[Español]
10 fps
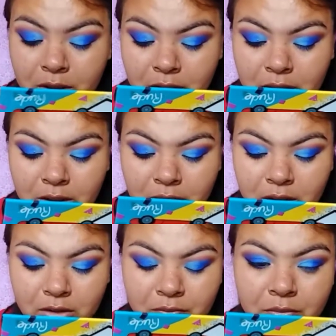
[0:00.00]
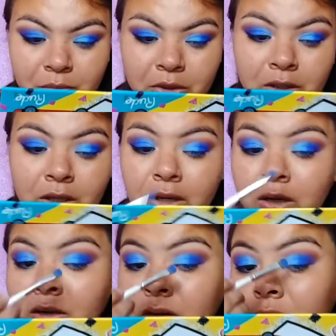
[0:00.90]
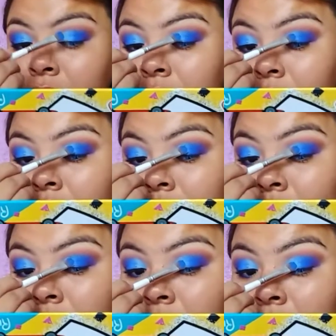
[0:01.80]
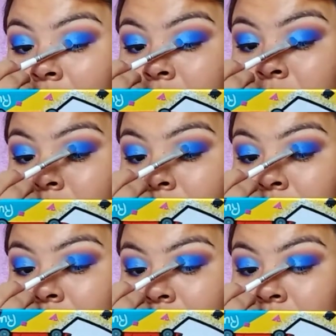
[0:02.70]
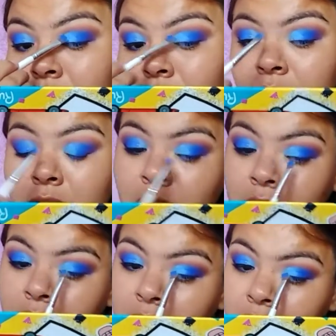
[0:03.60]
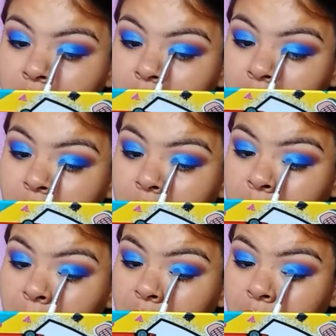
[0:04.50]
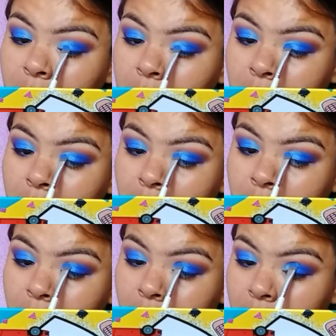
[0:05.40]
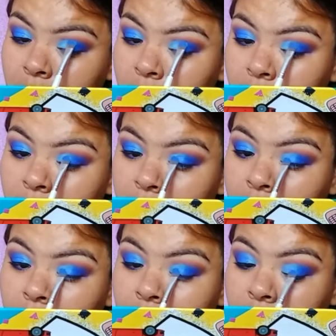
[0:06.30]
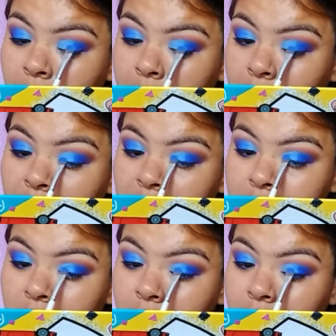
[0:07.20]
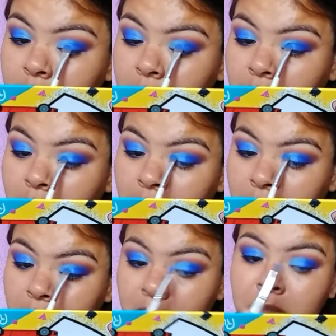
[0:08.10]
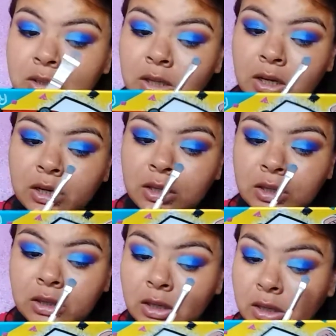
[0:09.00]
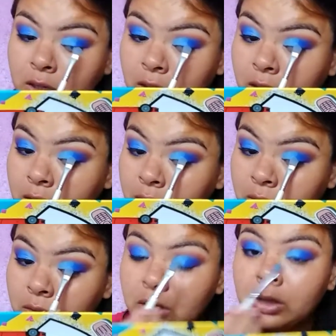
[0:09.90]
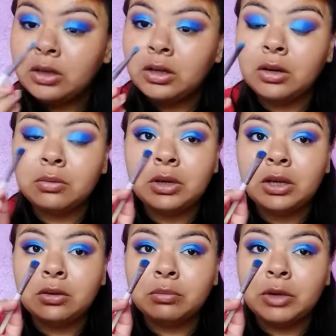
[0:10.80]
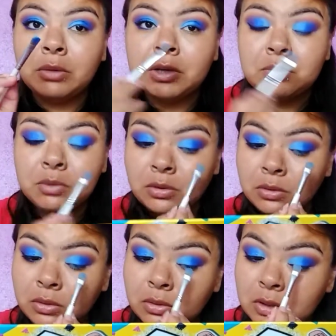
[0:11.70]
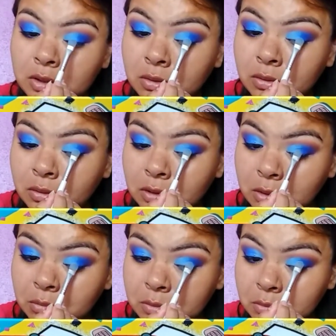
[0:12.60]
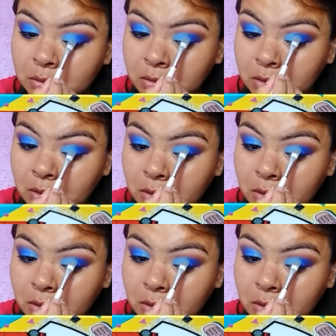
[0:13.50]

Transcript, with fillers: tratar de difuminar las orillas de donde eh, termina un color y empieza el otro ahí voy a estar intercalando ya no voy a tomar más productos sino con el mismo